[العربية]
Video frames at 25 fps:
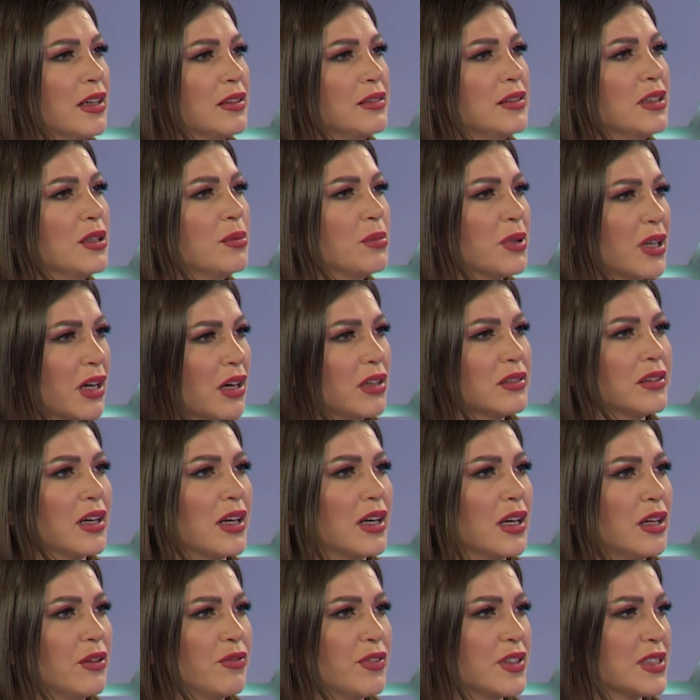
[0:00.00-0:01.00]
كثير من
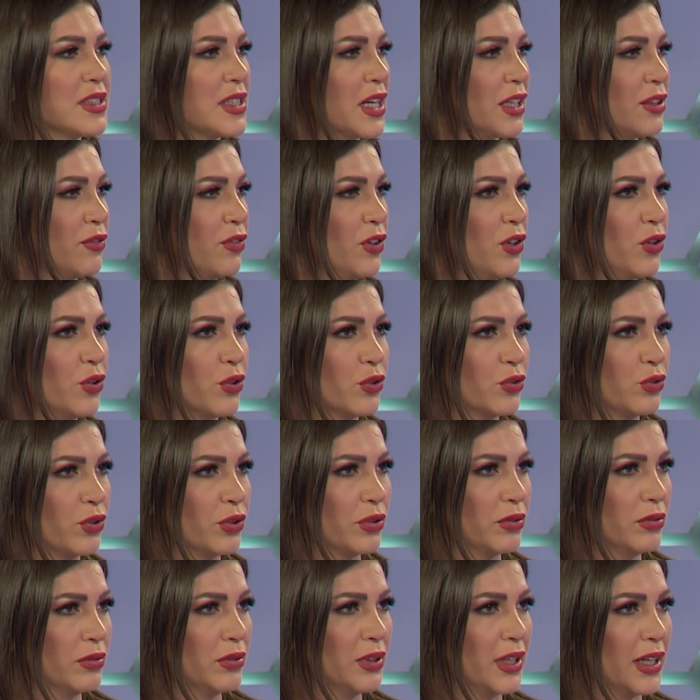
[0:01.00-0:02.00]
قضايا الفساد في
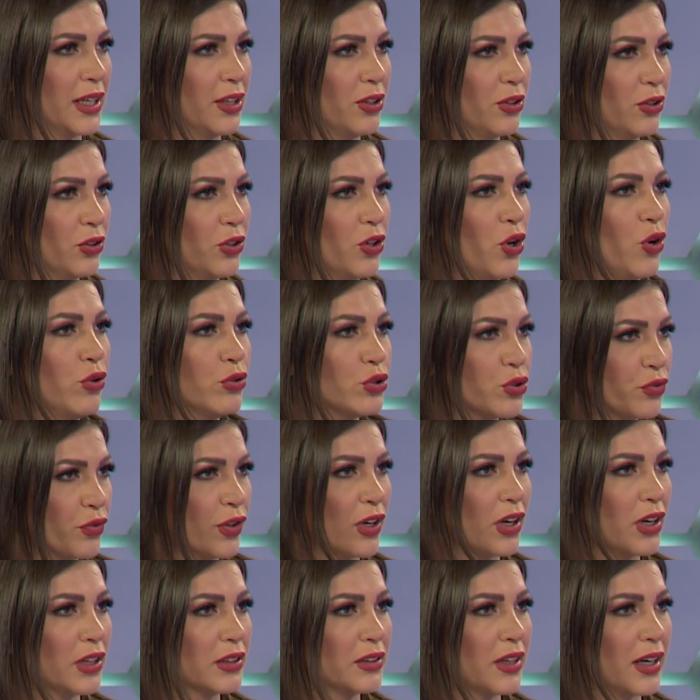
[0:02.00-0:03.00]
الاردن يعني نعوش في
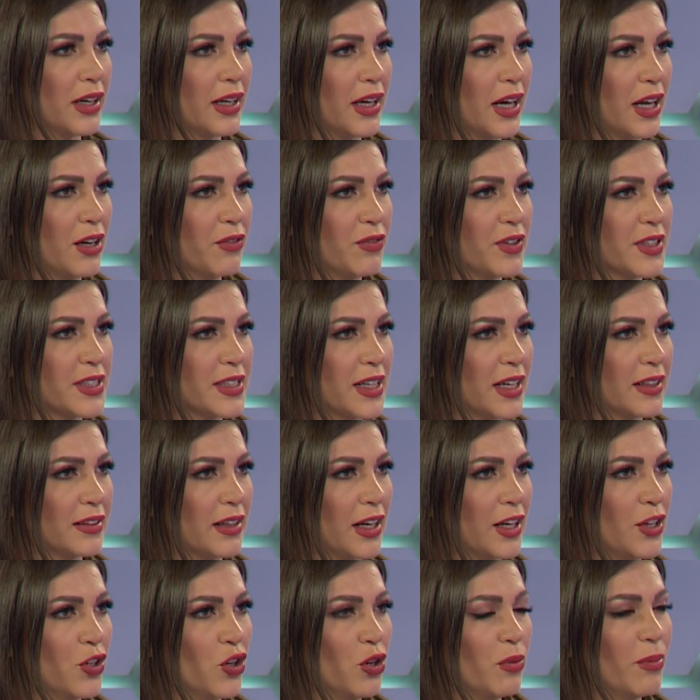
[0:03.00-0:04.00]
قضايا الفساد
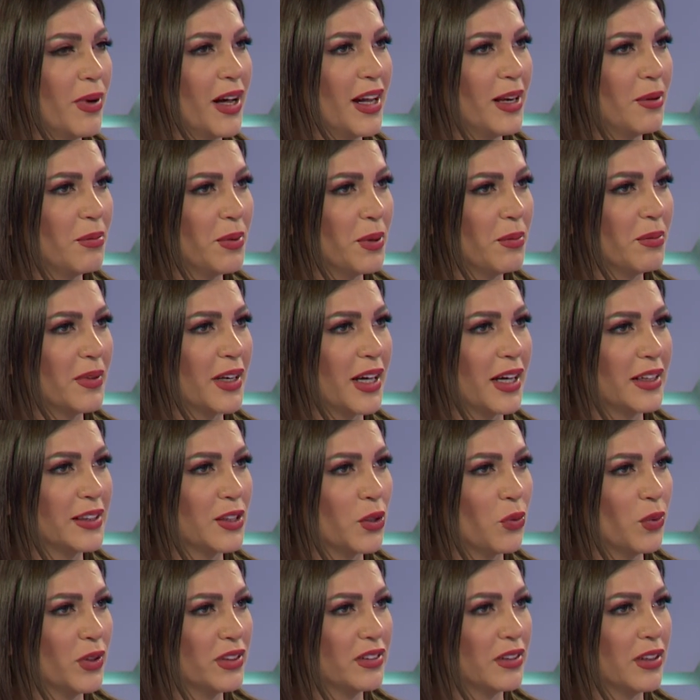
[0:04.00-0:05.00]
اليوم هل
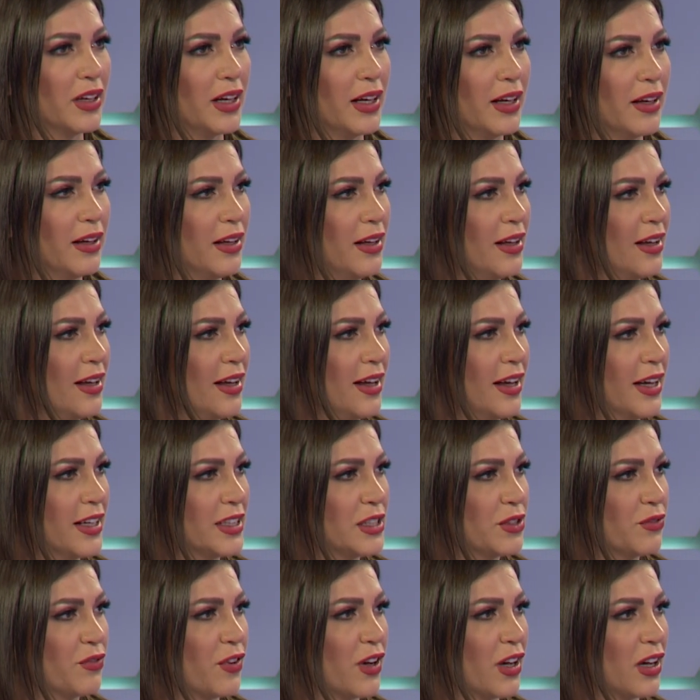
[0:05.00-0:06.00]
بامكاننا وضع
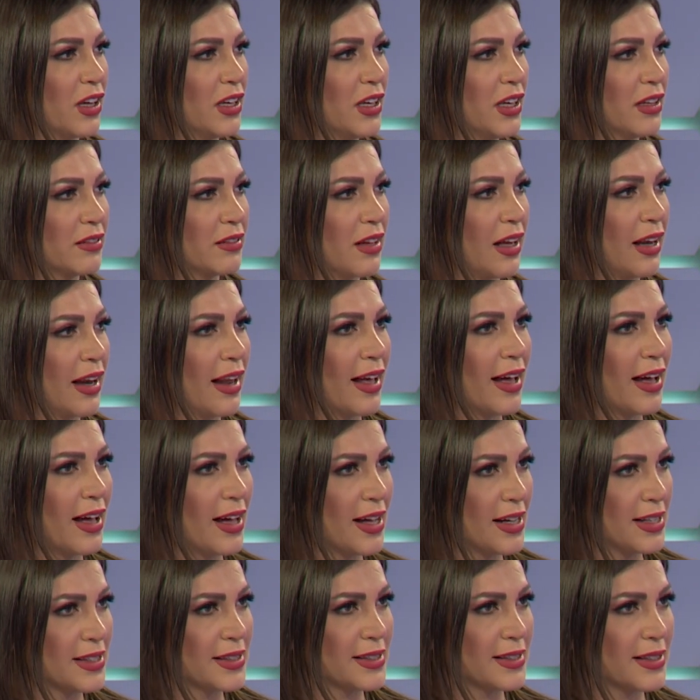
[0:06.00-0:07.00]
اتفاقيه
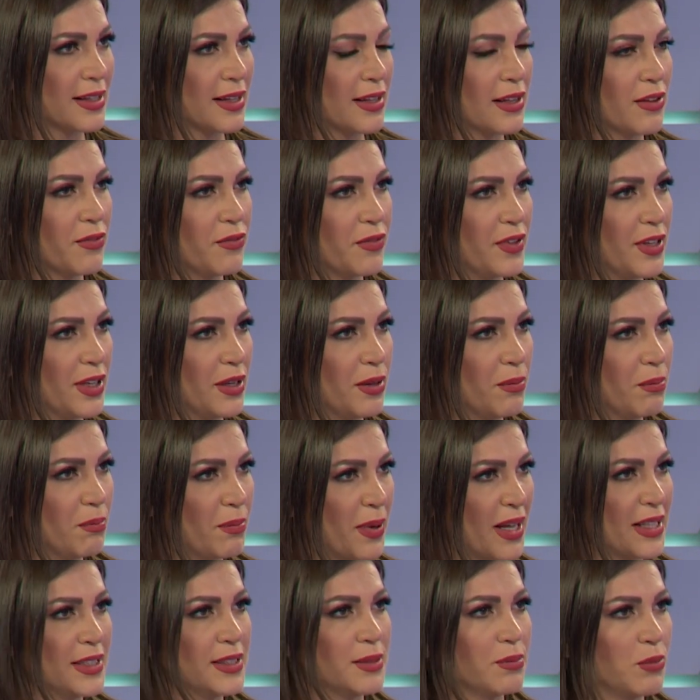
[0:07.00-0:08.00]
الغاز في
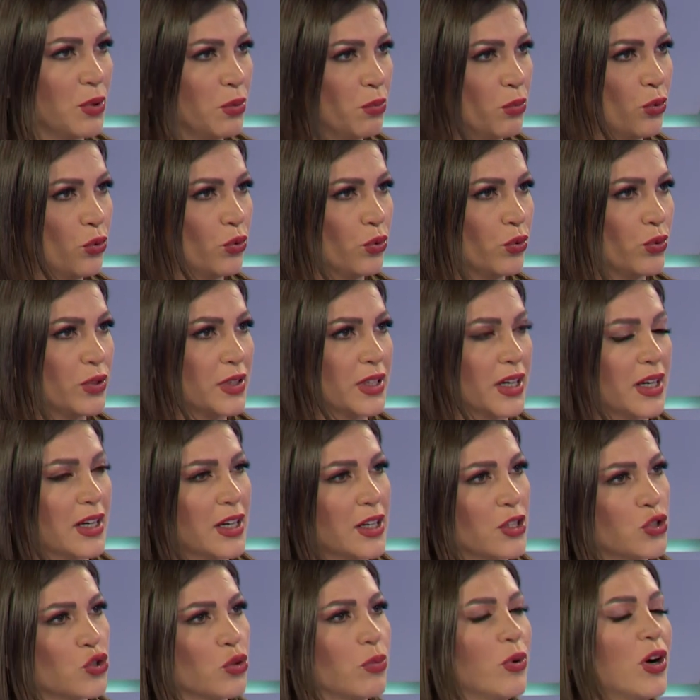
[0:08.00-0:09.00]
بند من بنود
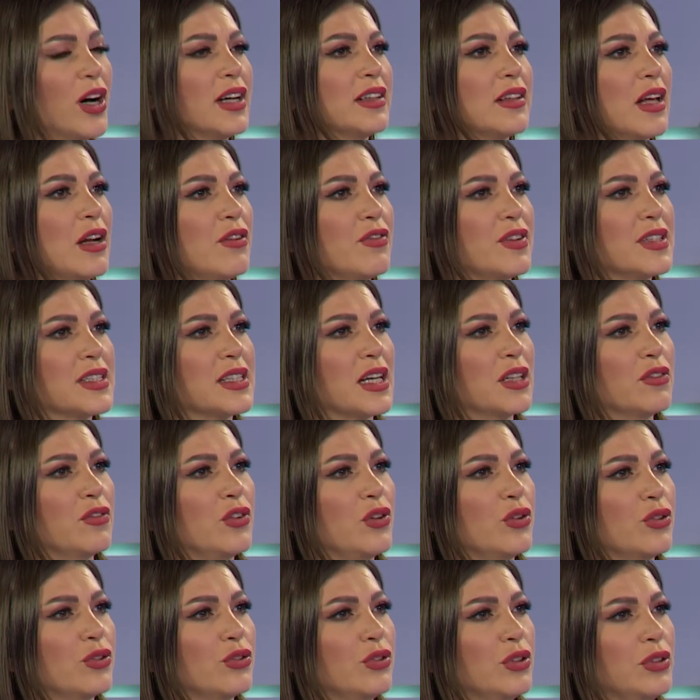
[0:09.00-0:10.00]
آه، شبهات الفساد في
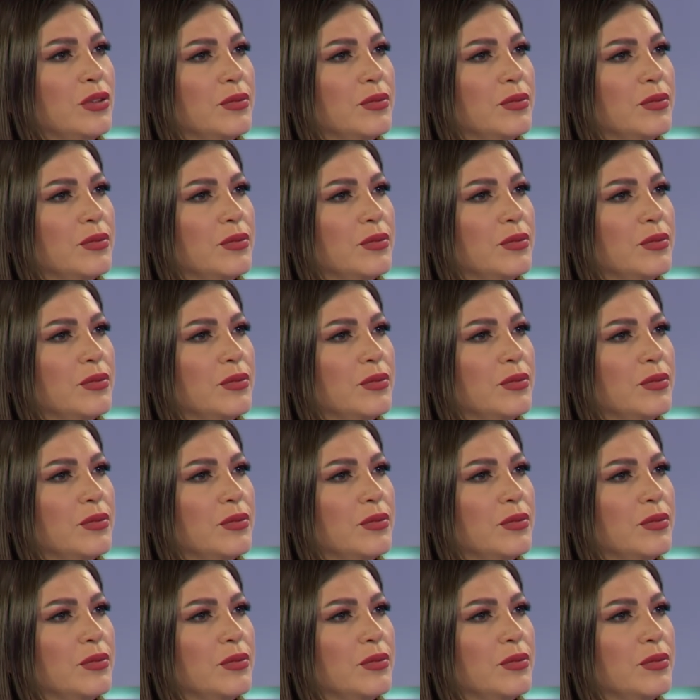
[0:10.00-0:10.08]
الاردن